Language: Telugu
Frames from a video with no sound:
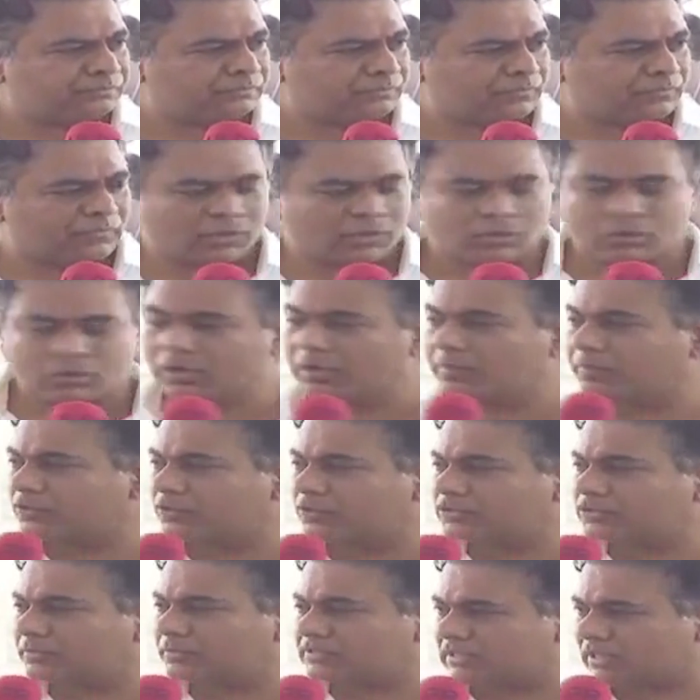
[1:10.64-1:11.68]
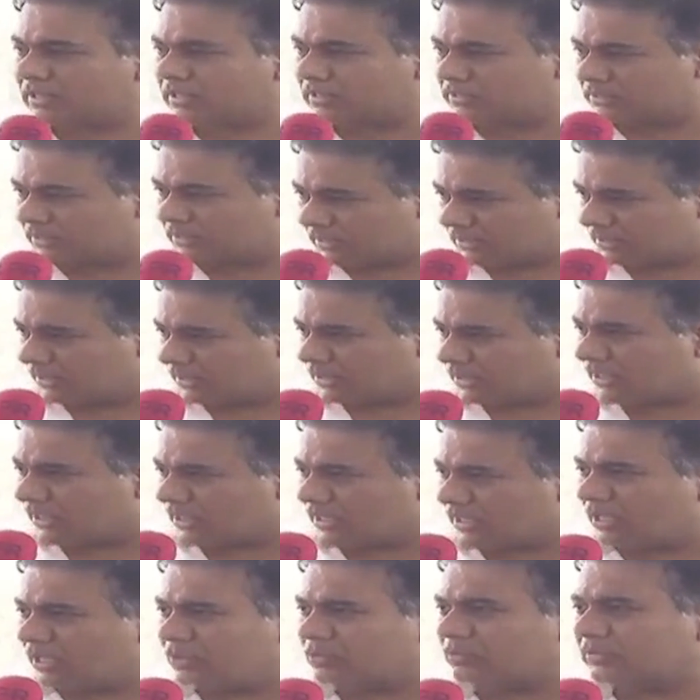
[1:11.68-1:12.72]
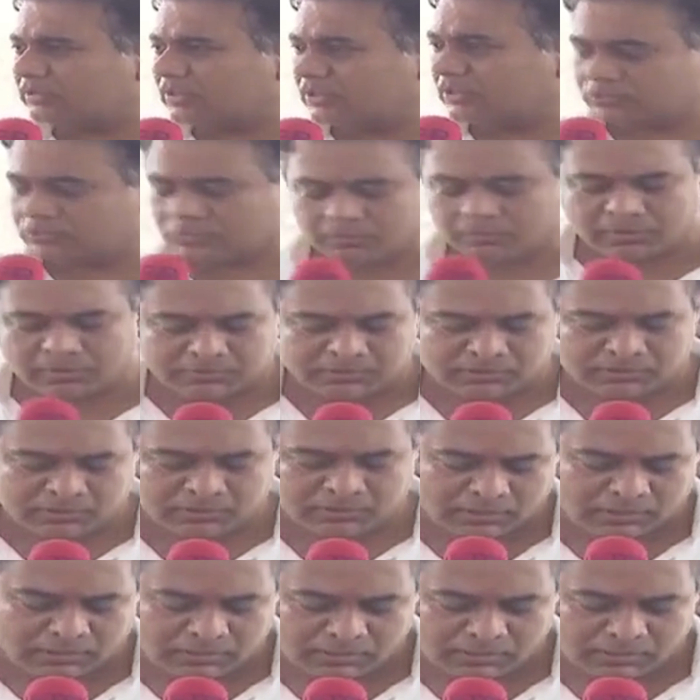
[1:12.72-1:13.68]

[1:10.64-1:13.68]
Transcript: కొండపోచమ్మ సాగర్ దగ్గరికి ఇక్కడ నాలుగు వందల తొంభై మీటర్ల